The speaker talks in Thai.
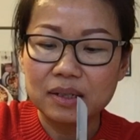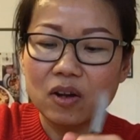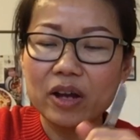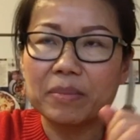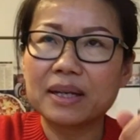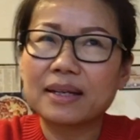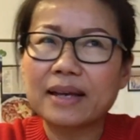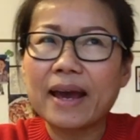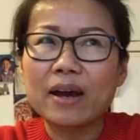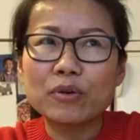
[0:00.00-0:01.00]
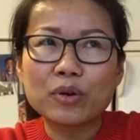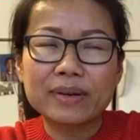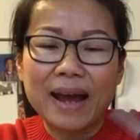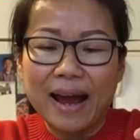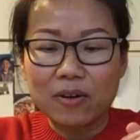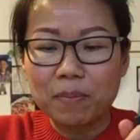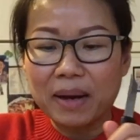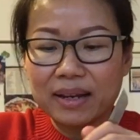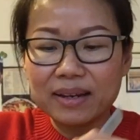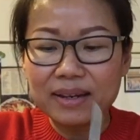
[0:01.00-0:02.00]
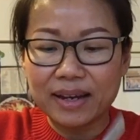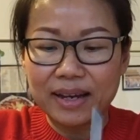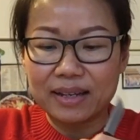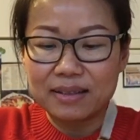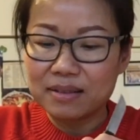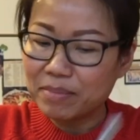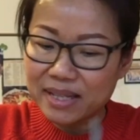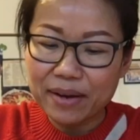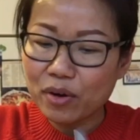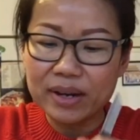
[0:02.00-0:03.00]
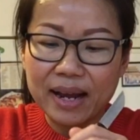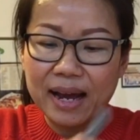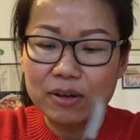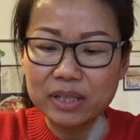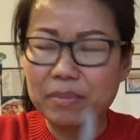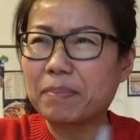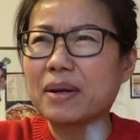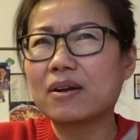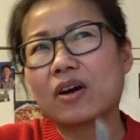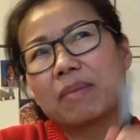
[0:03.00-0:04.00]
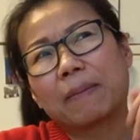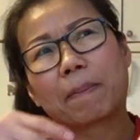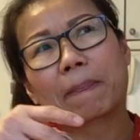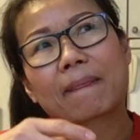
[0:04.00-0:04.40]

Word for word: รอยเหมือนแก้วโดนถากออกไปนิดนึงอะค่ะ ไม่ใช่รอยร้าวแต่มันเป็นรอยแบบ